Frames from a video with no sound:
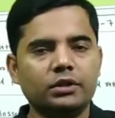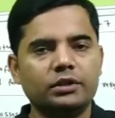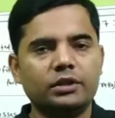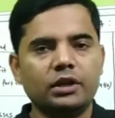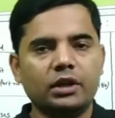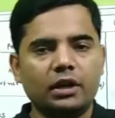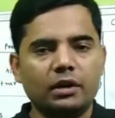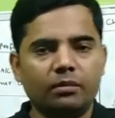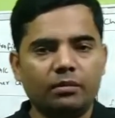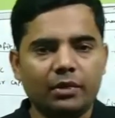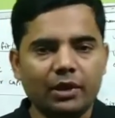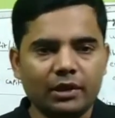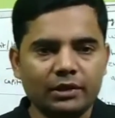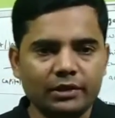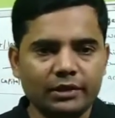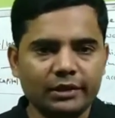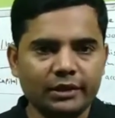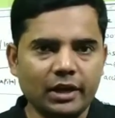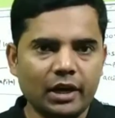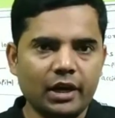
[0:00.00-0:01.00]
सरकम
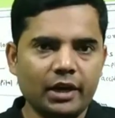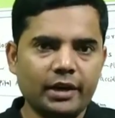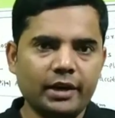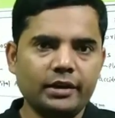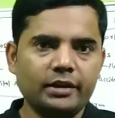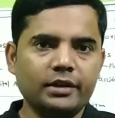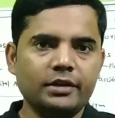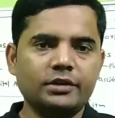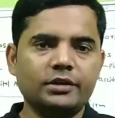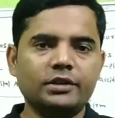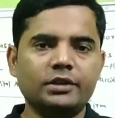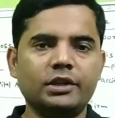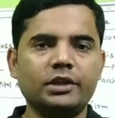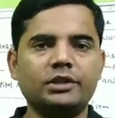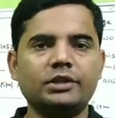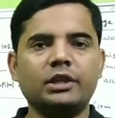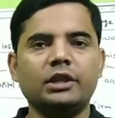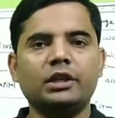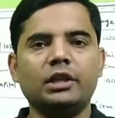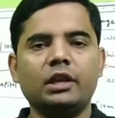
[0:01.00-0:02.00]
आ गया था जिसके
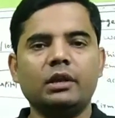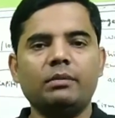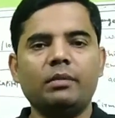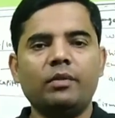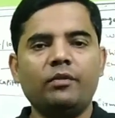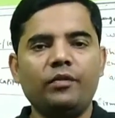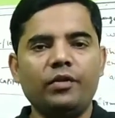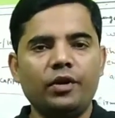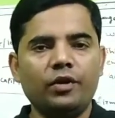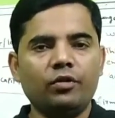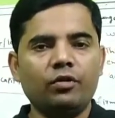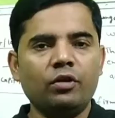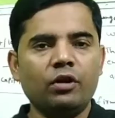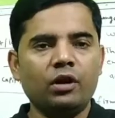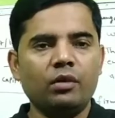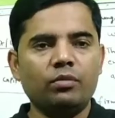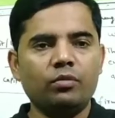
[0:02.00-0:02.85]
चलते मैं वीडियो